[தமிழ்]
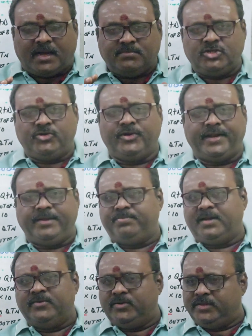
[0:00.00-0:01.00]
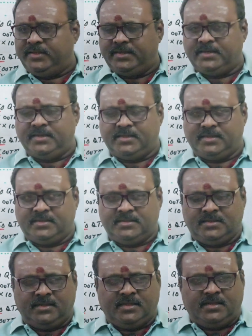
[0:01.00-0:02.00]
அப்ஜெக்டிவ் டைப்பில் வந்து
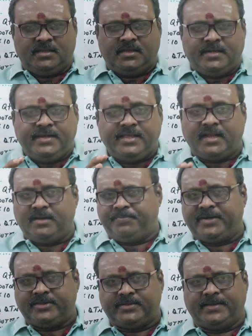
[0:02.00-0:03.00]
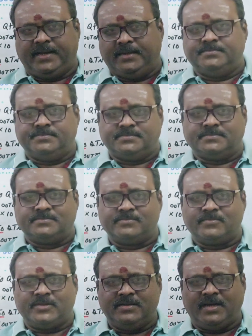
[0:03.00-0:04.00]
நிதழ்படுத்துக
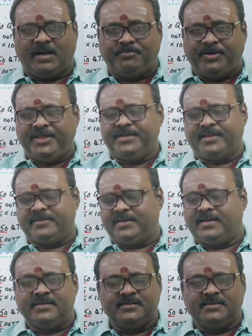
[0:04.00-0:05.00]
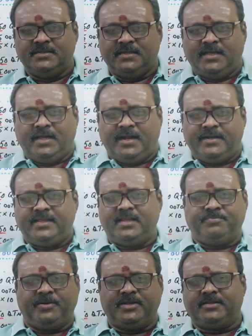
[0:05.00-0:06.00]
அப்படிங்கிறத
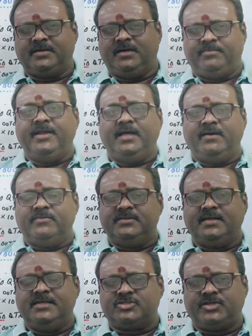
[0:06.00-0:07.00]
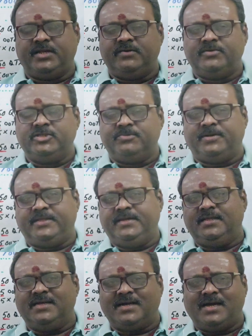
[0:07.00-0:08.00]
நிதழ்படுத்துக அப்படின்னா வந்து ஹிஸ்ட்ரியில் வந்து
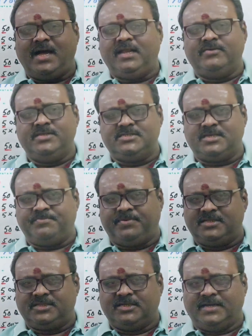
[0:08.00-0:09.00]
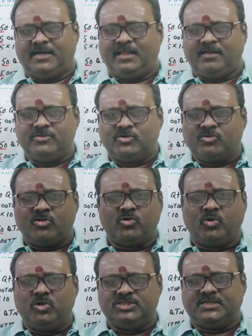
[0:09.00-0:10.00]
பார்த்திங்கன்னா இந்த கால வரிசைப்படுத்துக அதாவது
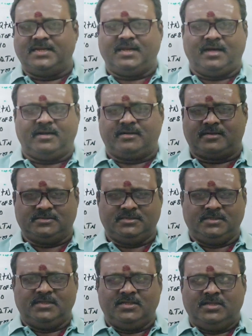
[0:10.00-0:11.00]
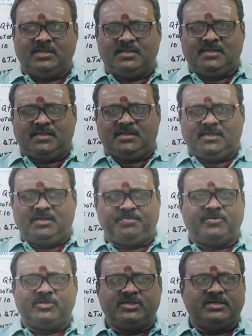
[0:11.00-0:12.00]
குரோனாலஜிக்கல் ஆர்டர்
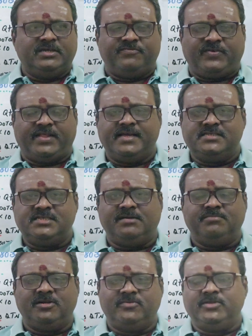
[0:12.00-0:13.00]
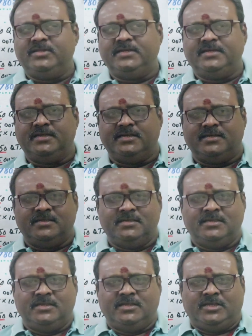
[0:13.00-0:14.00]
இப்போ வந்து ஃபார் எக்ஸாம்பிள் வந்து
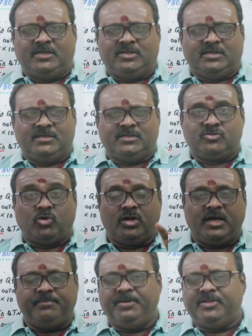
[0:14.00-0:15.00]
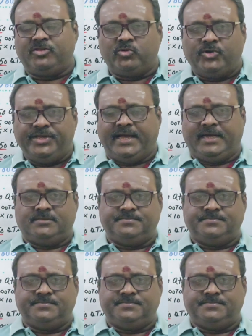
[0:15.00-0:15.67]
தொல்காப்பியத்தினுடைய